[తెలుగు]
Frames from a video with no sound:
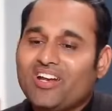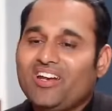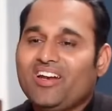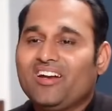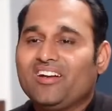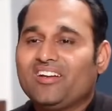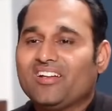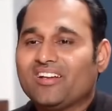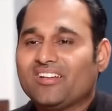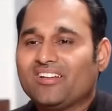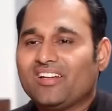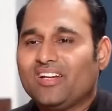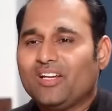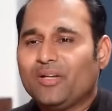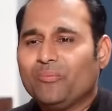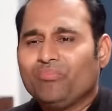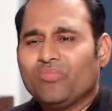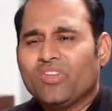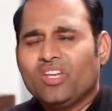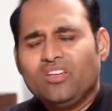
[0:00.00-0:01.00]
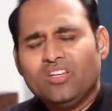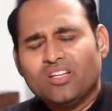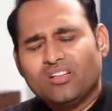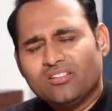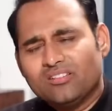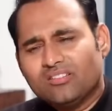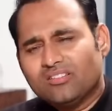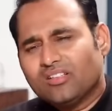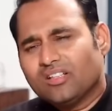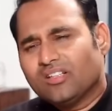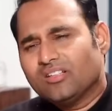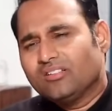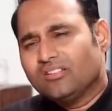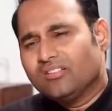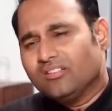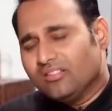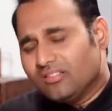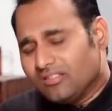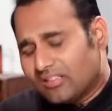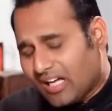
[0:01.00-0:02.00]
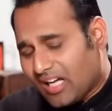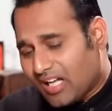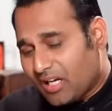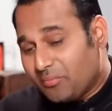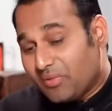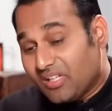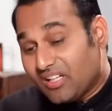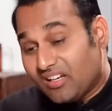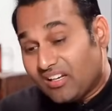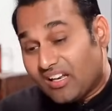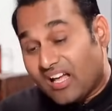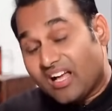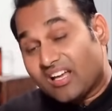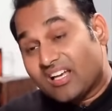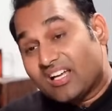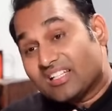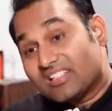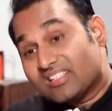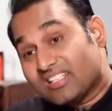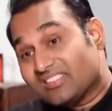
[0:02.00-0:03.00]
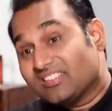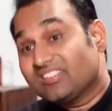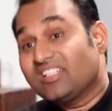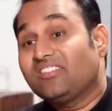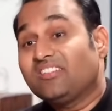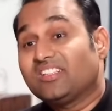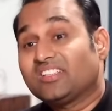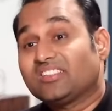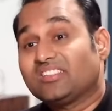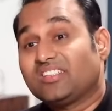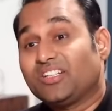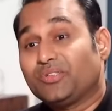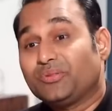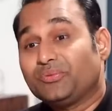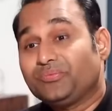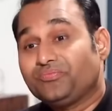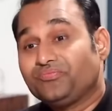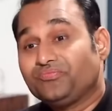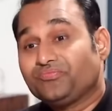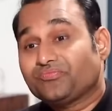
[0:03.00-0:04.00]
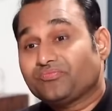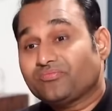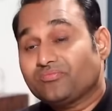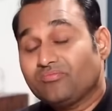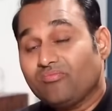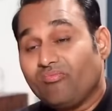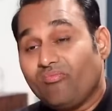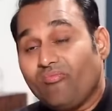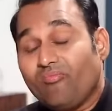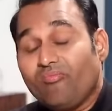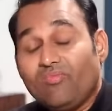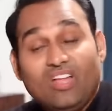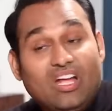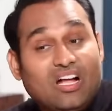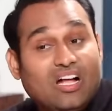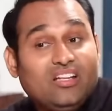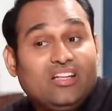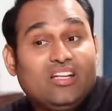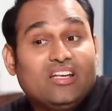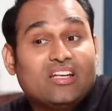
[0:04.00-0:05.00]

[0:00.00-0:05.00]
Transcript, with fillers: అనే అంటారు దాన్ని ఎంత దాని మీద నానా చెత్తా వేస్తారు అది